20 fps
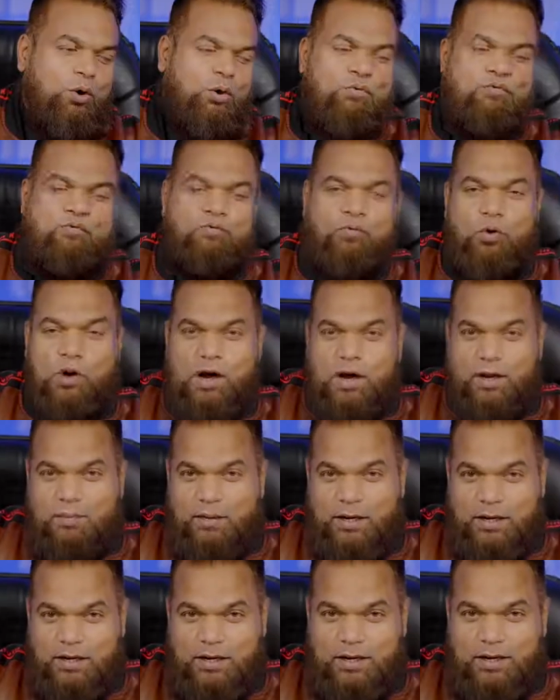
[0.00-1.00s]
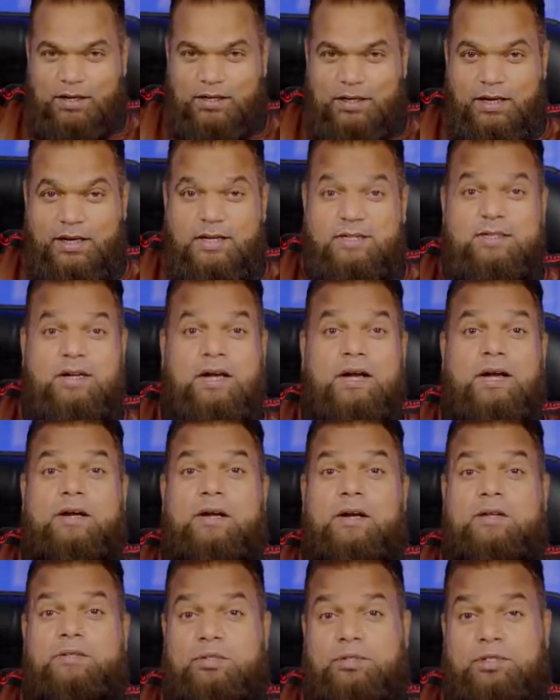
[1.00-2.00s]
और वो काम करने के लिए इस तरह की
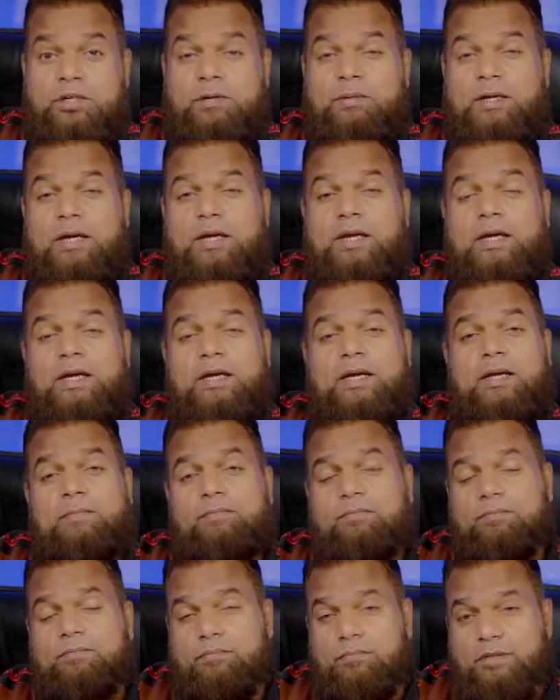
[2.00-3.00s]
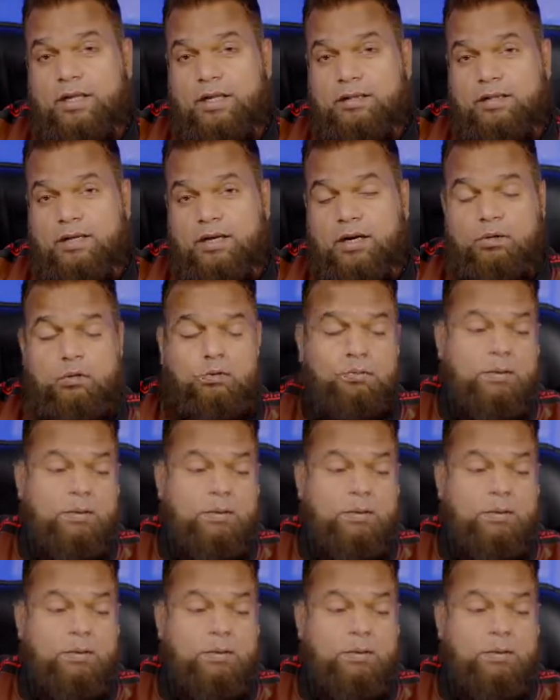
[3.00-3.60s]
ट्रांजिशन अपनाने के लिए देन देर आर टू